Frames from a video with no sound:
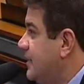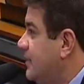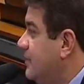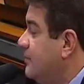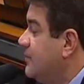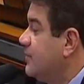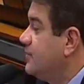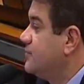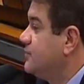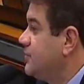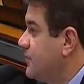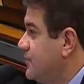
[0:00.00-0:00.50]

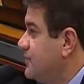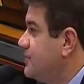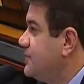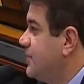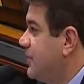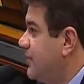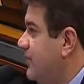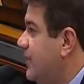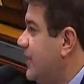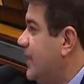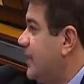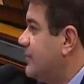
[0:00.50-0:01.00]
aquilo que eu
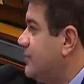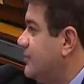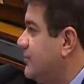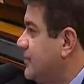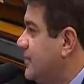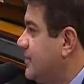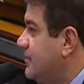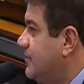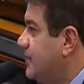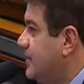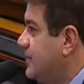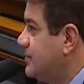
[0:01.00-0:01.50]
solicitei ao
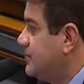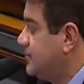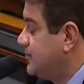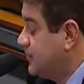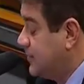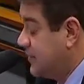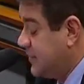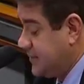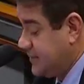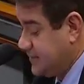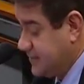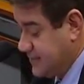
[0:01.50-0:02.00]
relator também de
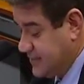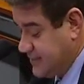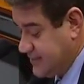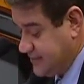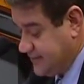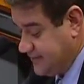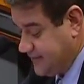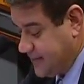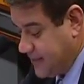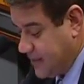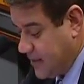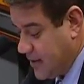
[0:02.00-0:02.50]
mudanças.